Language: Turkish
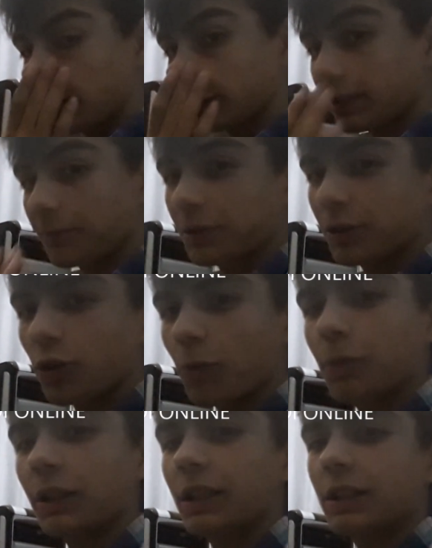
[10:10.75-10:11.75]
Kasamızı
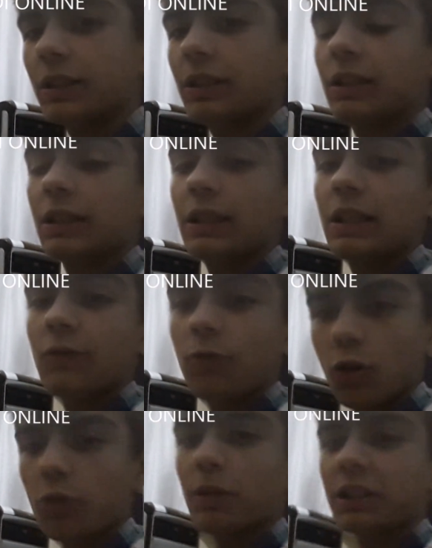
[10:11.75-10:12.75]
topladık.
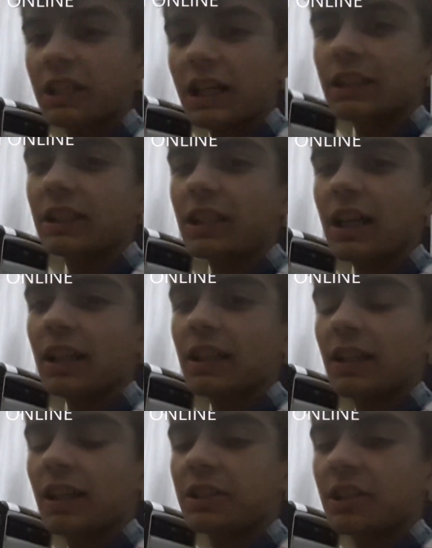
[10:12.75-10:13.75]
Formatını attık
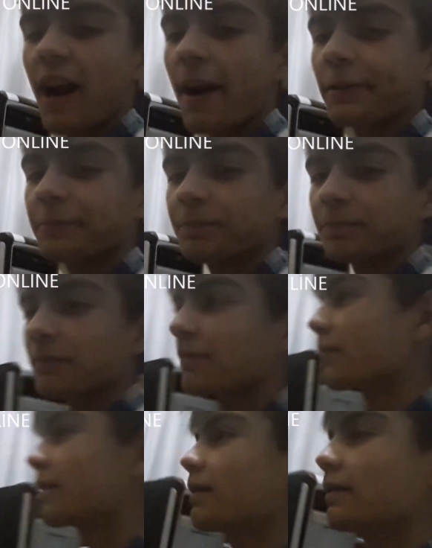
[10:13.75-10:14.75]
arkadaşlar.
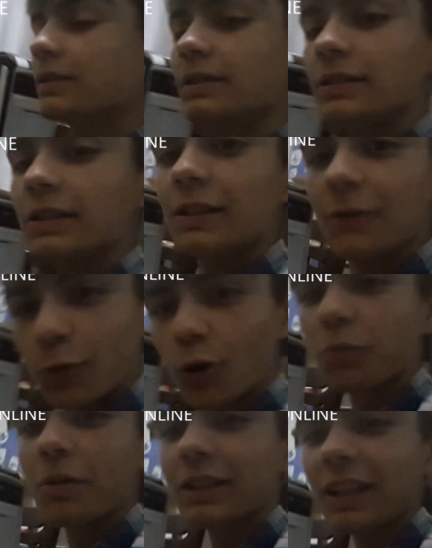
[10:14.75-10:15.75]

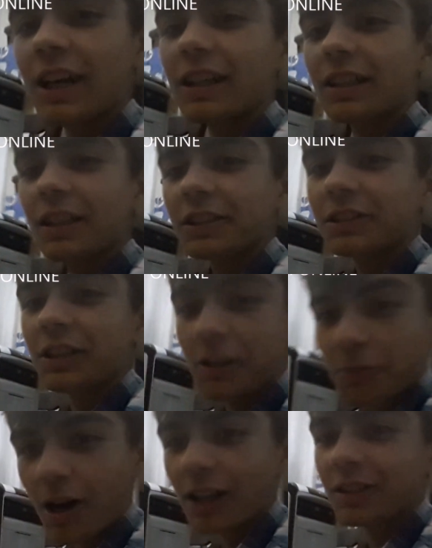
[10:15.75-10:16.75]
Formatı
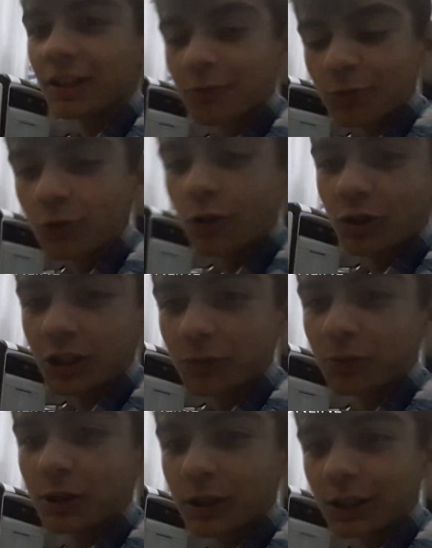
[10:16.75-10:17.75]
arkadaşlar baktık. Windows
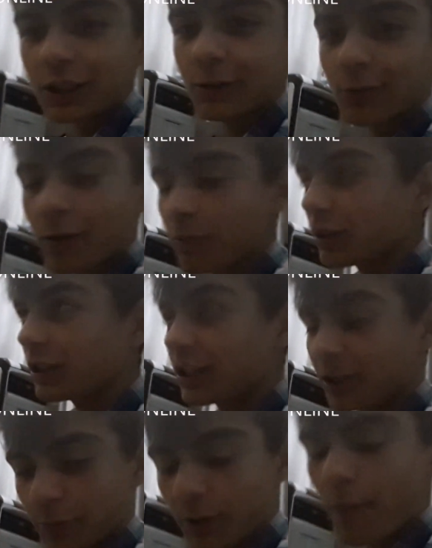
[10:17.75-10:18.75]
XP CD'si bulamadık.
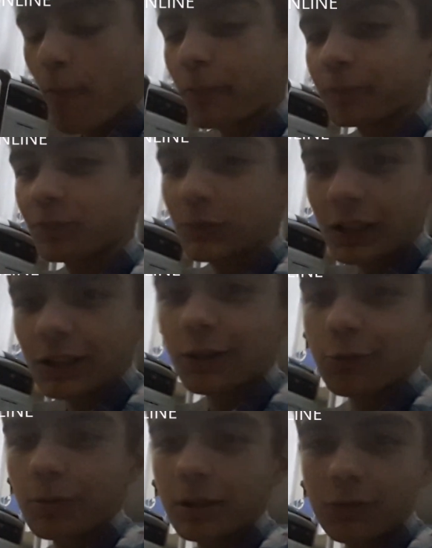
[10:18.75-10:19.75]
XP. Veri
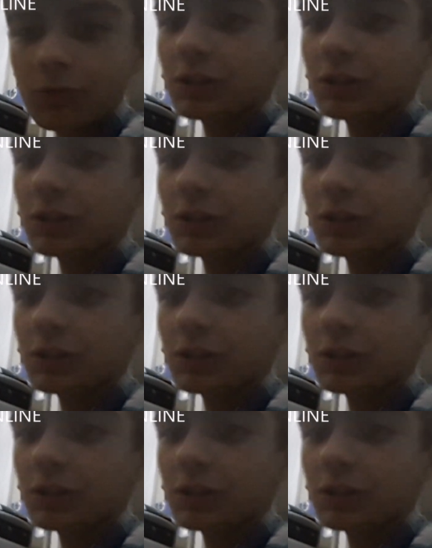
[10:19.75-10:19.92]
de bulamadık.